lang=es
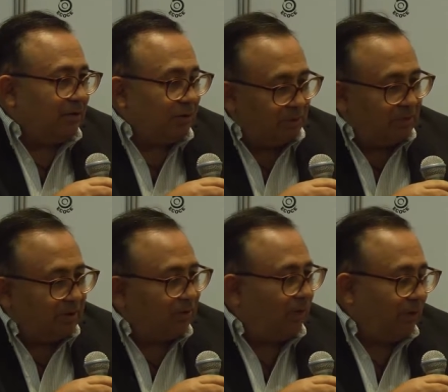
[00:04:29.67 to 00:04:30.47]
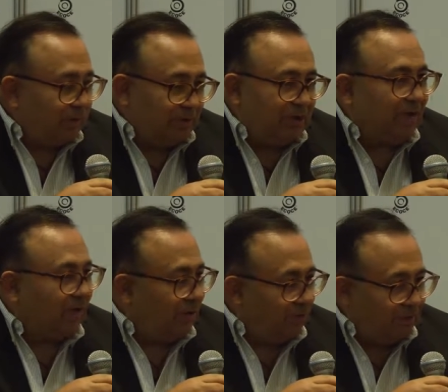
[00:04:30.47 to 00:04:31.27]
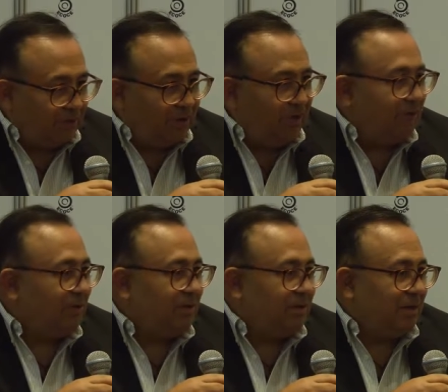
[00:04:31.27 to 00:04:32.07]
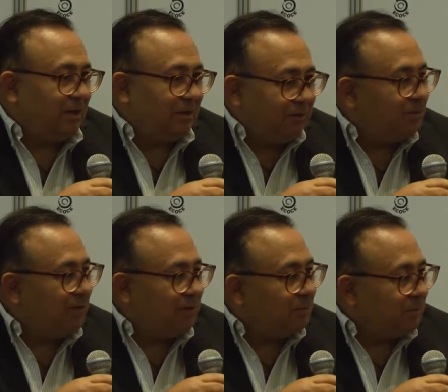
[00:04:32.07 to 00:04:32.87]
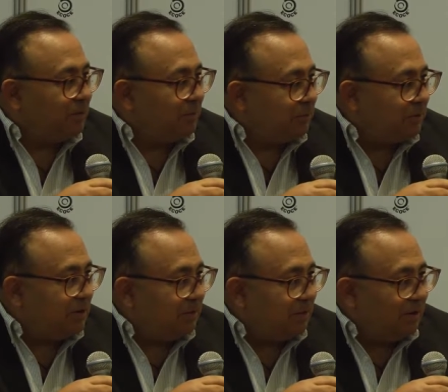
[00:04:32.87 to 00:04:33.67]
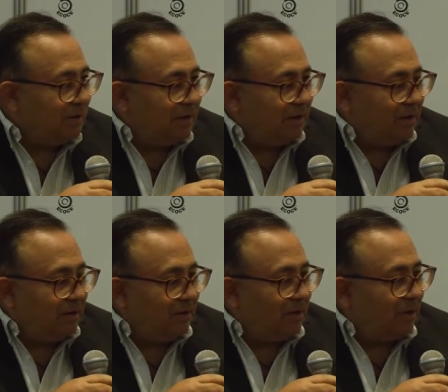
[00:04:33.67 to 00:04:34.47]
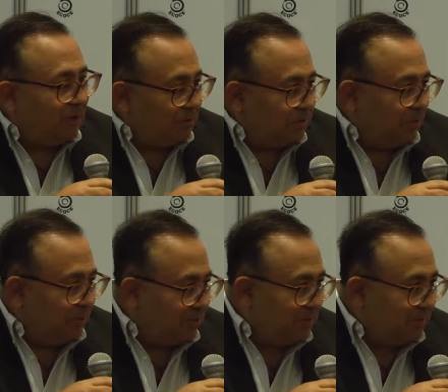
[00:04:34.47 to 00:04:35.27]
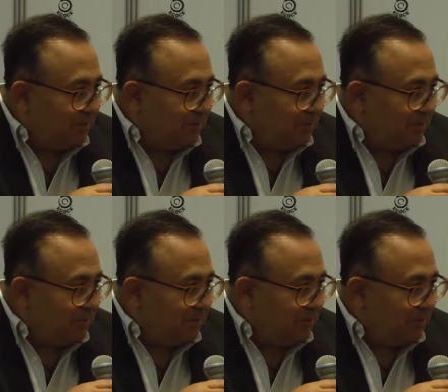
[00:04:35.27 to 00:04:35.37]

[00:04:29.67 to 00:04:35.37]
todo este esfuerzo tecnológico que tiene una respuesta positiva con el consumidor.